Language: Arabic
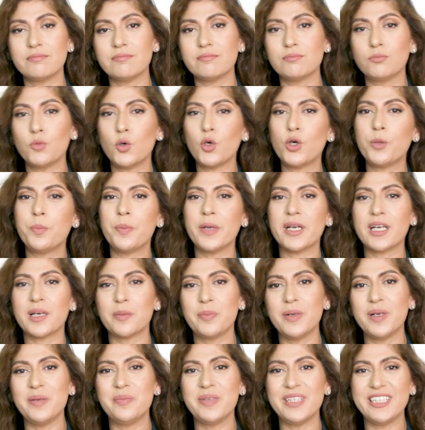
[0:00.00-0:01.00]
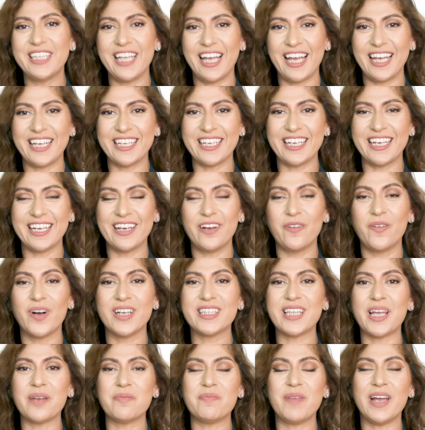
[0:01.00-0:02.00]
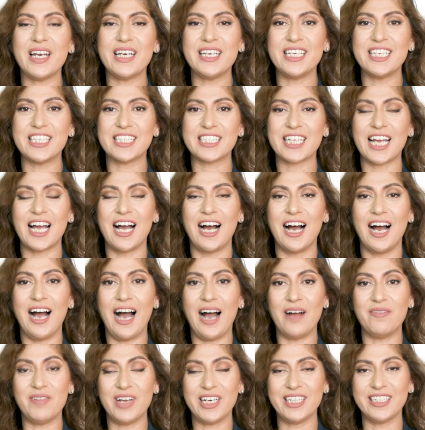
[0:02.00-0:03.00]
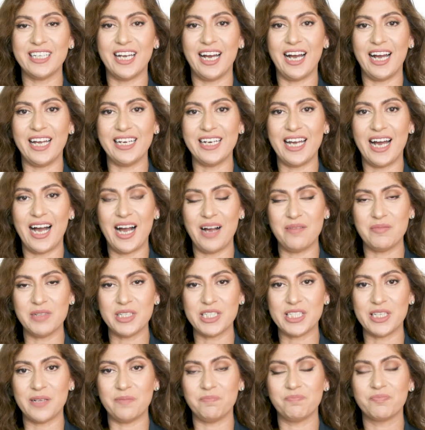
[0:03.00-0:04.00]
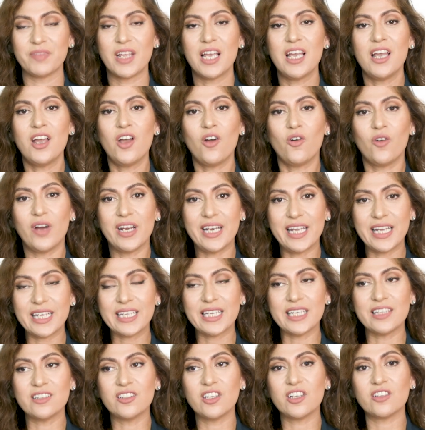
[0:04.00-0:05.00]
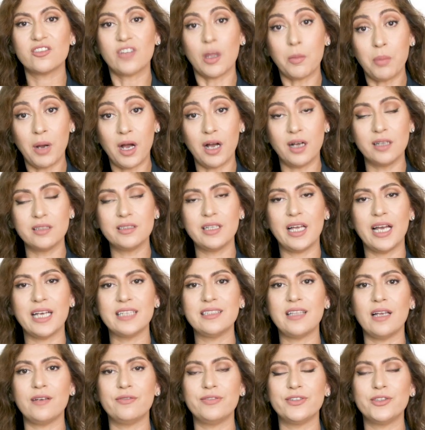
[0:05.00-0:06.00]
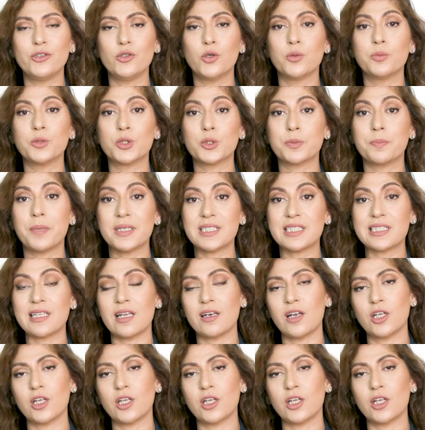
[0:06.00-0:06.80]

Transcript: مربك بالبدايه وقت نبلش آه، عملنا على امازون ولكن طبعا هيدا الفيديو مش بس